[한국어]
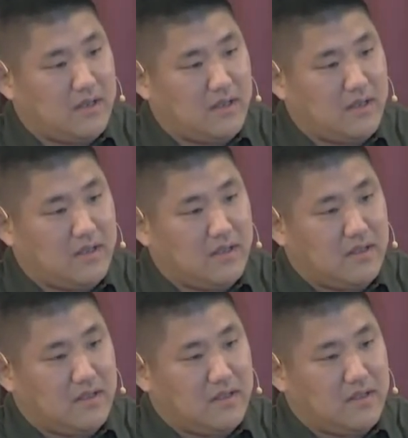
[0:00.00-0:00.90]
이것이
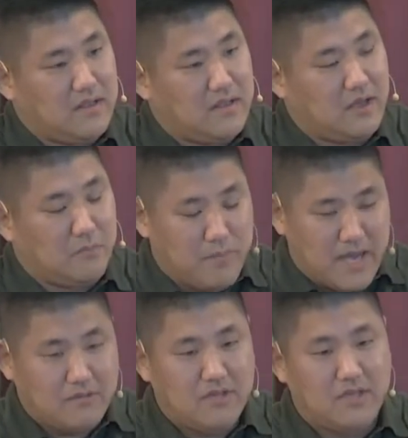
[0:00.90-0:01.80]
하나님이 어떤
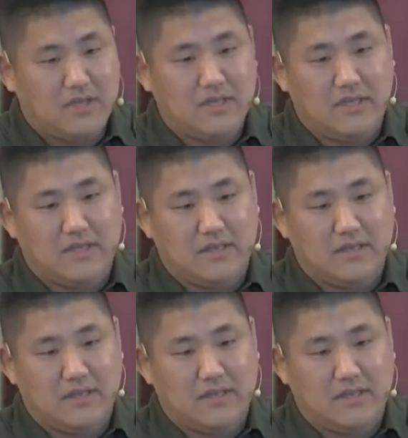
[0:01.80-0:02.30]
분이시라면